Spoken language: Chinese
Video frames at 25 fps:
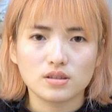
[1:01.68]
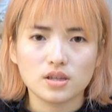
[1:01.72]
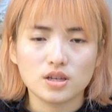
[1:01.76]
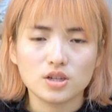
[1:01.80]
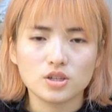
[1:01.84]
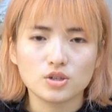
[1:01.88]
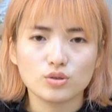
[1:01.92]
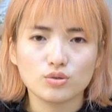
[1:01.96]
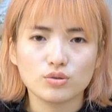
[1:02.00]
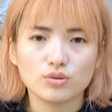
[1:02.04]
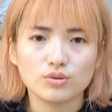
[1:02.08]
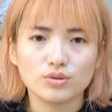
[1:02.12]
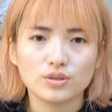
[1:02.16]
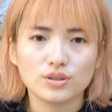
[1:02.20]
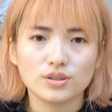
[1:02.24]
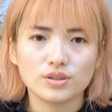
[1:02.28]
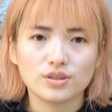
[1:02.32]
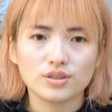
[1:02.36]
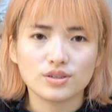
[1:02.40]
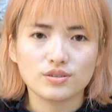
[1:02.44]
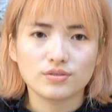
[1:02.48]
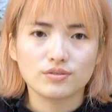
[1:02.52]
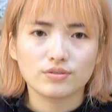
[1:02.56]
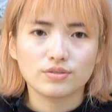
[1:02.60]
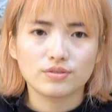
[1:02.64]
三十多岁的
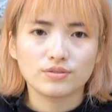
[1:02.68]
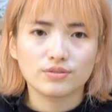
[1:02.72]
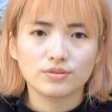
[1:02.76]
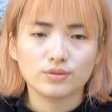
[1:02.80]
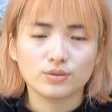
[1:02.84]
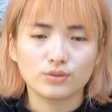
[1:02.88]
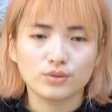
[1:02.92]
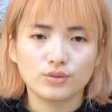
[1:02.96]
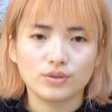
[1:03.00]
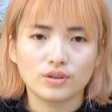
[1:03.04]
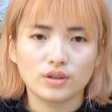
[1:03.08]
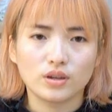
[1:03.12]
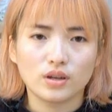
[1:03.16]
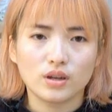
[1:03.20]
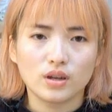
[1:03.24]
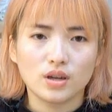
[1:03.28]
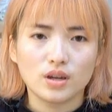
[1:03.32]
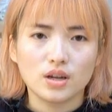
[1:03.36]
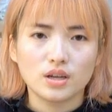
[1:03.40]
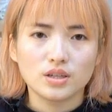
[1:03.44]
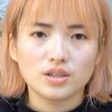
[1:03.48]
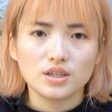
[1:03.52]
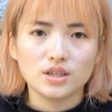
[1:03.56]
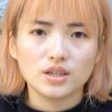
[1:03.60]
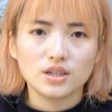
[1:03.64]
幸福妇女，
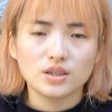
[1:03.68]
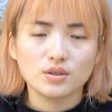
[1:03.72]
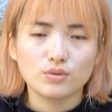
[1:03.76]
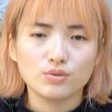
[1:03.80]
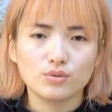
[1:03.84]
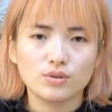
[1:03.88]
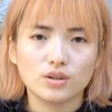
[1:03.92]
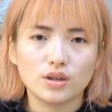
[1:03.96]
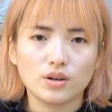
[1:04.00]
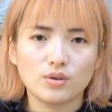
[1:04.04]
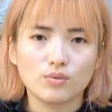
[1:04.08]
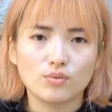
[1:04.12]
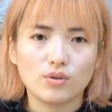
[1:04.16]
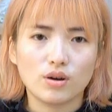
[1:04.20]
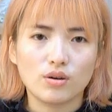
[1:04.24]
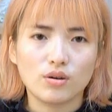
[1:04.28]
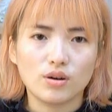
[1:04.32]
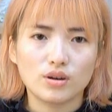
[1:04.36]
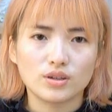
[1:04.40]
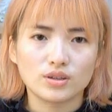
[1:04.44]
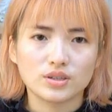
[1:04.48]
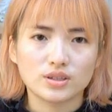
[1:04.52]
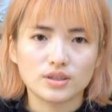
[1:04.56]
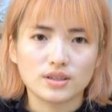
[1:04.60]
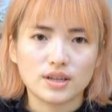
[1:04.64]
这类女人往
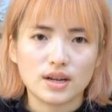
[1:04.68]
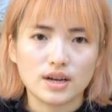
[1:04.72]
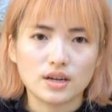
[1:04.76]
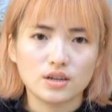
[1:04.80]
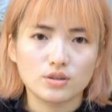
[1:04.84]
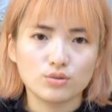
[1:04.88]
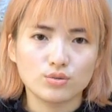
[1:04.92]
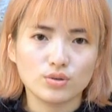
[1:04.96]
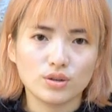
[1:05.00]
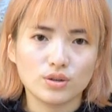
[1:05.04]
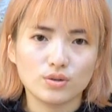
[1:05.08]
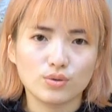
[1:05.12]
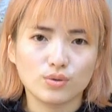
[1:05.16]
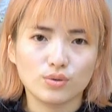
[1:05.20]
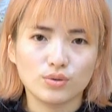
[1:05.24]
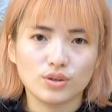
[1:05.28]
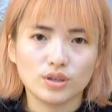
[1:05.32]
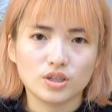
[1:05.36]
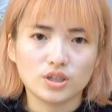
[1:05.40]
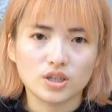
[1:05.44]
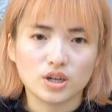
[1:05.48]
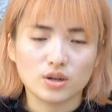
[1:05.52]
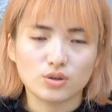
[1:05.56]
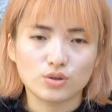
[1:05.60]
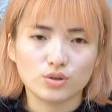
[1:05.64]
往是男人最容
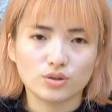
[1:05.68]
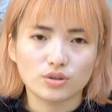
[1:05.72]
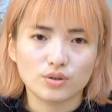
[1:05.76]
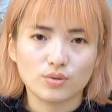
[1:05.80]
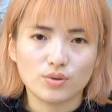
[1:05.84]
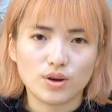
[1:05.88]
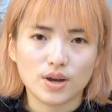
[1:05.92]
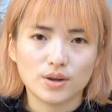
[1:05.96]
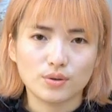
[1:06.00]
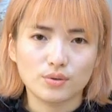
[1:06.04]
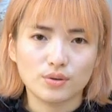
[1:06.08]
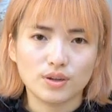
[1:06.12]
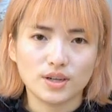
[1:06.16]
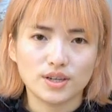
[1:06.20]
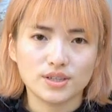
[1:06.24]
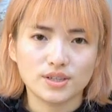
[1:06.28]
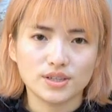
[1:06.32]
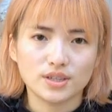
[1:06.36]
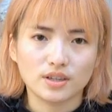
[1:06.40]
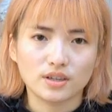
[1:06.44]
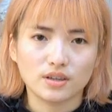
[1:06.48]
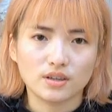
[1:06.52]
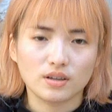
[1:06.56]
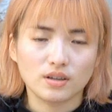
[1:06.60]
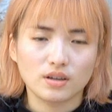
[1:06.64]
易上手的外遇类
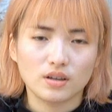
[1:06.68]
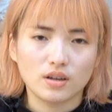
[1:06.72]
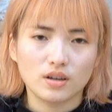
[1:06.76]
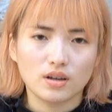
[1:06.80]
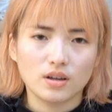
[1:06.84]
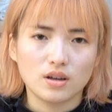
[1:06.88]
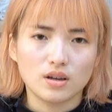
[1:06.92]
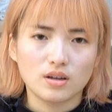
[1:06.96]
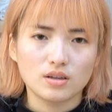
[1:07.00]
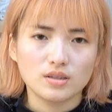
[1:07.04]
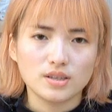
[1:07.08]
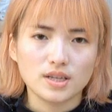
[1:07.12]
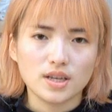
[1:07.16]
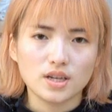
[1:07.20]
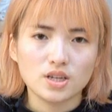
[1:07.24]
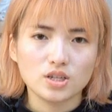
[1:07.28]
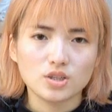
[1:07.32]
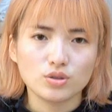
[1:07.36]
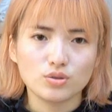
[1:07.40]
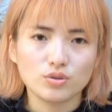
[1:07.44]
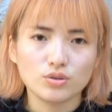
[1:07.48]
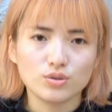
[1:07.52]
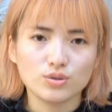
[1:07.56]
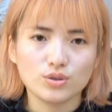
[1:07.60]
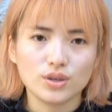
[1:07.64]
型。三
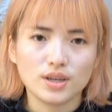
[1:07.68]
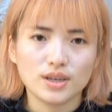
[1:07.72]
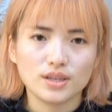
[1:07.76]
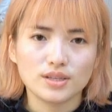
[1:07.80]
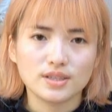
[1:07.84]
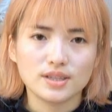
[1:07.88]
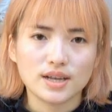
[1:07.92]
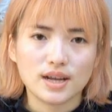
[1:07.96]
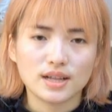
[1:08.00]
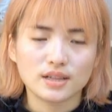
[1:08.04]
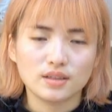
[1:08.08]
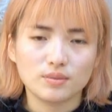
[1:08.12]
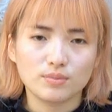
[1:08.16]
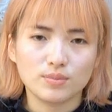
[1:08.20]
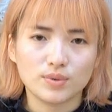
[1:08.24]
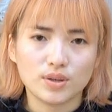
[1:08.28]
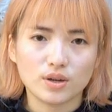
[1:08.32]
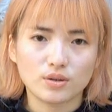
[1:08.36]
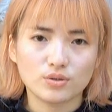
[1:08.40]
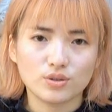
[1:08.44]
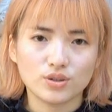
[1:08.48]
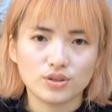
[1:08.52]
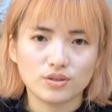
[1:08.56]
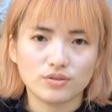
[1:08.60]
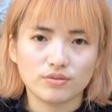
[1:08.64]
十多岁，家庭比
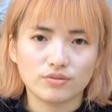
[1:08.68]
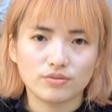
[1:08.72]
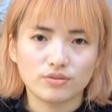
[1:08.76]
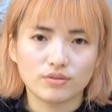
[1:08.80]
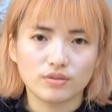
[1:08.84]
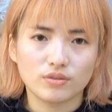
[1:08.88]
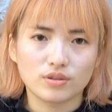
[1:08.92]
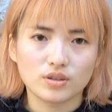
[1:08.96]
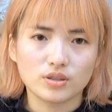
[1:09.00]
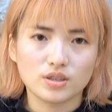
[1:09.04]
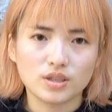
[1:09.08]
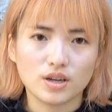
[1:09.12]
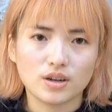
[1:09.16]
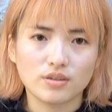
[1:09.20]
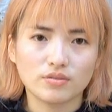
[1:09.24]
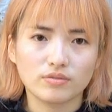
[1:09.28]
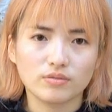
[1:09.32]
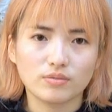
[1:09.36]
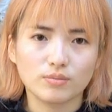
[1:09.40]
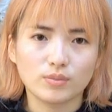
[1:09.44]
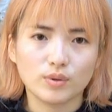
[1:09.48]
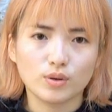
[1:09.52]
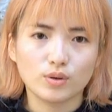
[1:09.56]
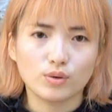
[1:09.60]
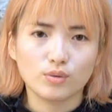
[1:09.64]
较幸福，丈
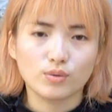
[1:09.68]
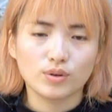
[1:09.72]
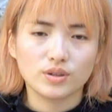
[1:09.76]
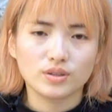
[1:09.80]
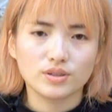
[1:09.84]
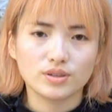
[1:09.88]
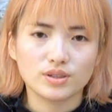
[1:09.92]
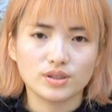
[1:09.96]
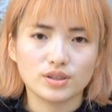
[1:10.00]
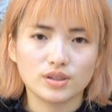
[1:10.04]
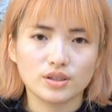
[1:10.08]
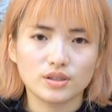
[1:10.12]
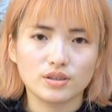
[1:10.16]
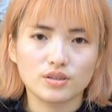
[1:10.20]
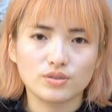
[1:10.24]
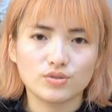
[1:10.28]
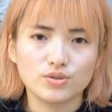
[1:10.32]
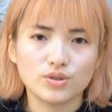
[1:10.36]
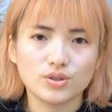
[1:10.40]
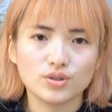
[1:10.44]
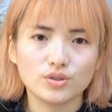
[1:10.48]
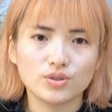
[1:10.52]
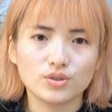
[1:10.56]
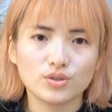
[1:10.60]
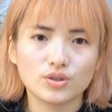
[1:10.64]
夫没有问题，
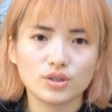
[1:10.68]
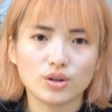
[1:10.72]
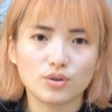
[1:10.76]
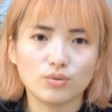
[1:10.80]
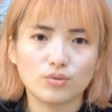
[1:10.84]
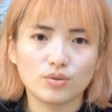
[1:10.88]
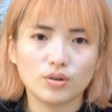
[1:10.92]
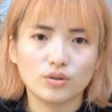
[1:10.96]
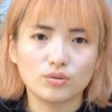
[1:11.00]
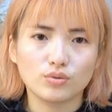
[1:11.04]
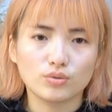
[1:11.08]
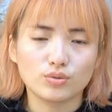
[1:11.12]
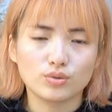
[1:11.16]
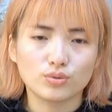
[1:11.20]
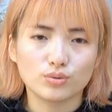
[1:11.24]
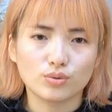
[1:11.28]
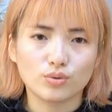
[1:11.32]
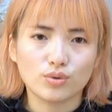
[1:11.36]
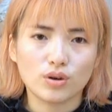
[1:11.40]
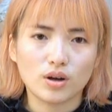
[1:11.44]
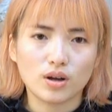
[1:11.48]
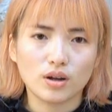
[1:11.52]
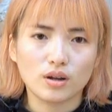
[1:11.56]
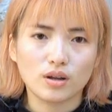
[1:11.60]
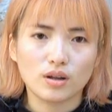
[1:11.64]
经济上微露曙
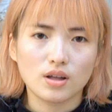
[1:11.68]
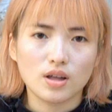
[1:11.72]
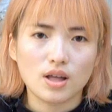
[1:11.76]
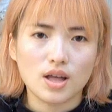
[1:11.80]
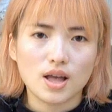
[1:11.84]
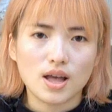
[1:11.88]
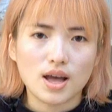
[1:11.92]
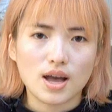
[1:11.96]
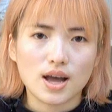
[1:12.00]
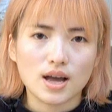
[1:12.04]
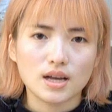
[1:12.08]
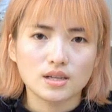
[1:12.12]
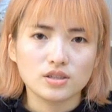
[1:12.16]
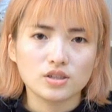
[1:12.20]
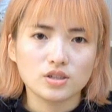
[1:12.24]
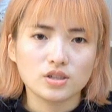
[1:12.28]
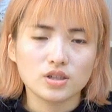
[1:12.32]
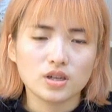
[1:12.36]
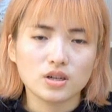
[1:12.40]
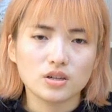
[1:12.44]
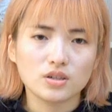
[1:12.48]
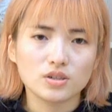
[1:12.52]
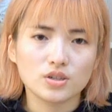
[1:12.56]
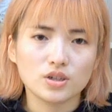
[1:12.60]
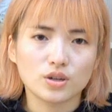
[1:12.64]
光，孩子
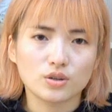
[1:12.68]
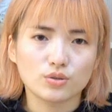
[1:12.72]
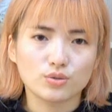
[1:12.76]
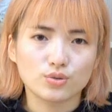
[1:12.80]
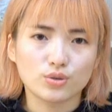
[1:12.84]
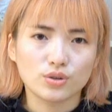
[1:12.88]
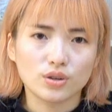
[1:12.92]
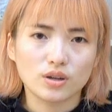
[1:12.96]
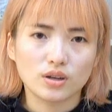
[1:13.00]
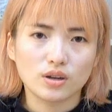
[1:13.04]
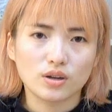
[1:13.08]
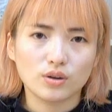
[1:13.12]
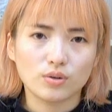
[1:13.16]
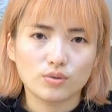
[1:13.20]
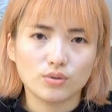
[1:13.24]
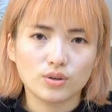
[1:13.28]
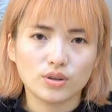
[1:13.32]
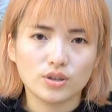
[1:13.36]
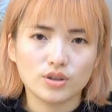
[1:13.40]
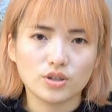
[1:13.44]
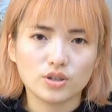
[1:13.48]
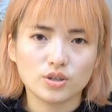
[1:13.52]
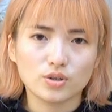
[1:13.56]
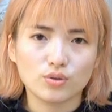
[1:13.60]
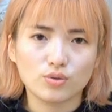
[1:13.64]
上了小学，
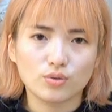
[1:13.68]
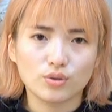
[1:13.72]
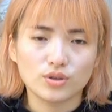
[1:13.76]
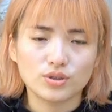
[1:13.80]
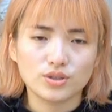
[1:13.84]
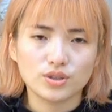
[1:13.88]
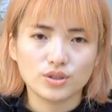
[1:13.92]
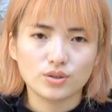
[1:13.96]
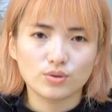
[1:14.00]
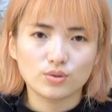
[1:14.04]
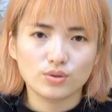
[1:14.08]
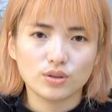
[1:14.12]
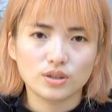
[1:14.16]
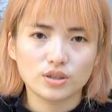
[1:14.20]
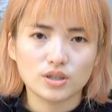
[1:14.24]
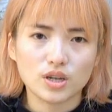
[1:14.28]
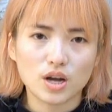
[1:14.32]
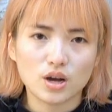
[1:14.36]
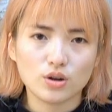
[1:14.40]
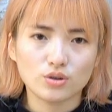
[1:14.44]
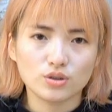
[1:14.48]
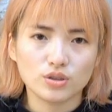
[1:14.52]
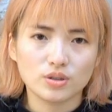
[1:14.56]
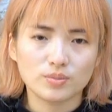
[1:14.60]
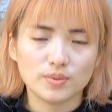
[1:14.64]
婚姻生活进入了
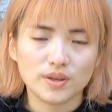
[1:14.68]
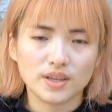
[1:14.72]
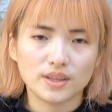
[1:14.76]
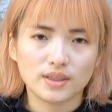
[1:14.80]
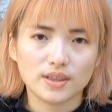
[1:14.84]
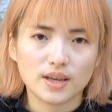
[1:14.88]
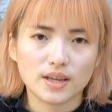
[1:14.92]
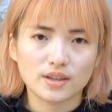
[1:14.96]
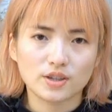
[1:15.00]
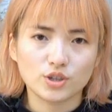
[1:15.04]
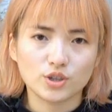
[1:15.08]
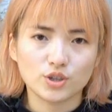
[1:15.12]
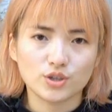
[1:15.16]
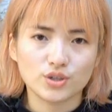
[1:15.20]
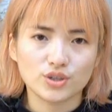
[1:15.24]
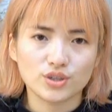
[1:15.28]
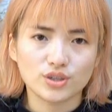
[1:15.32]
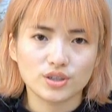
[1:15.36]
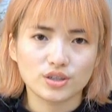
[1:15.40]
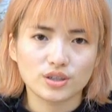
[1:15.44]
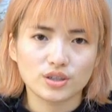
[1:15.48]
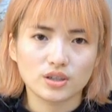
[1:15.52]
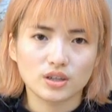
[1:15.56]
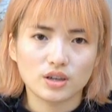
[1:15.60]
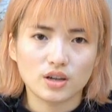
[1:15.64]
超级平淡的时
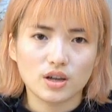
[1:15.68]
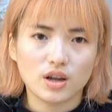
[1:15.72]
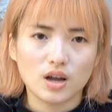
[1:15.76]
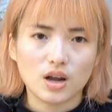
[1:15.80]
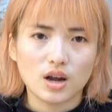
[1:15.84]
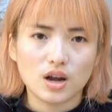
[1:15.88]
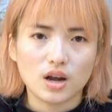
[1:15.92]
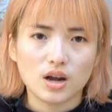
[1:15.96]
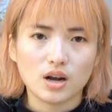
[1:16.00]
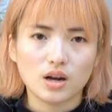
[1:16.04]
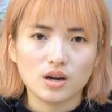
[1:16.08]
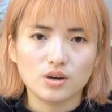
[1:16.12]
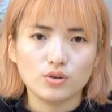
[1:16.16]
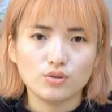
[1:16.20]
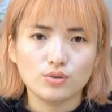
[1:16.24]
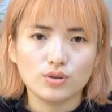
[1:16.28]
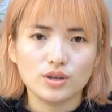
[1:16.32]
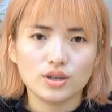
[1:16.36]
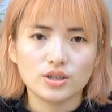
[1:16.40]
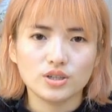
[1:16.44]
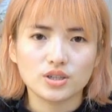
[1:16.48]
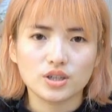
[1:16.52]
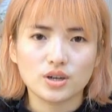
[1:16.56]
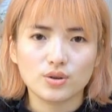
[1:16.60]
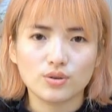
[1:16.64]
期，而容
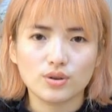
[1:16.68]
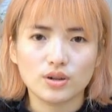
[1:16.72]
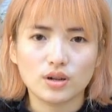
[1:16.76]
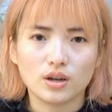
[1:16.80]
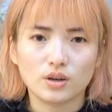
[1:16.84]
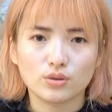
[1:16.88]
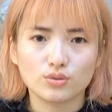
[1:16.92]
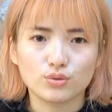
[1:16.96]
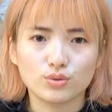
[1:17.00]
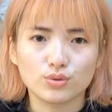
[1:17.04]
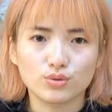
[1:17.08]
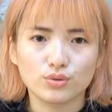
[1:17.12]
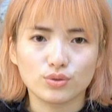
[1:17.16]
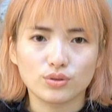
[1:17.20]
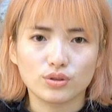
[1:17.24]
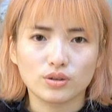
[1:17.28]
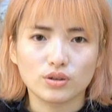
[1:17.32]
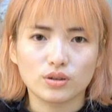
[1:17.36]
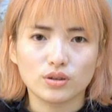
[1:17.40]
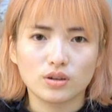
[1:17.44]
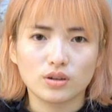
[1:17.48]
颜尚未老去，